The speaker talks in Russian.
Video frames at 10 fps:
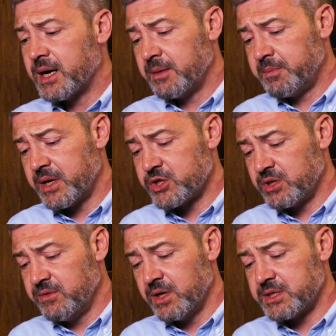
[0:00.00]
Опять
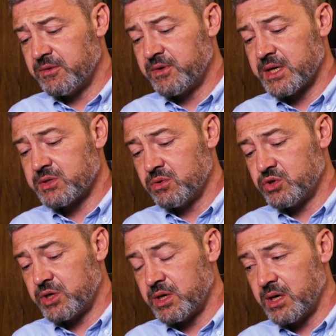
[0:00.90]
же, двигатель в
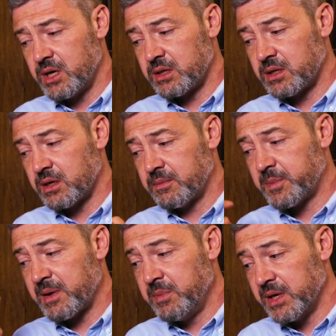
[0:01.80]
газончике – это
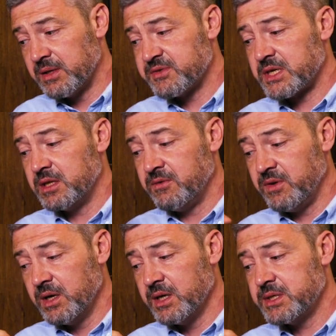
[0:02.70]
победовский
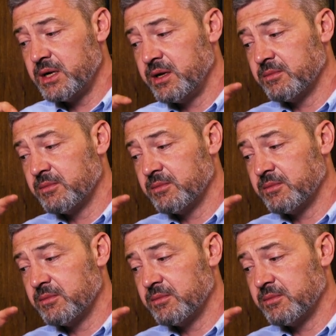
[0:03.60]
двигатель,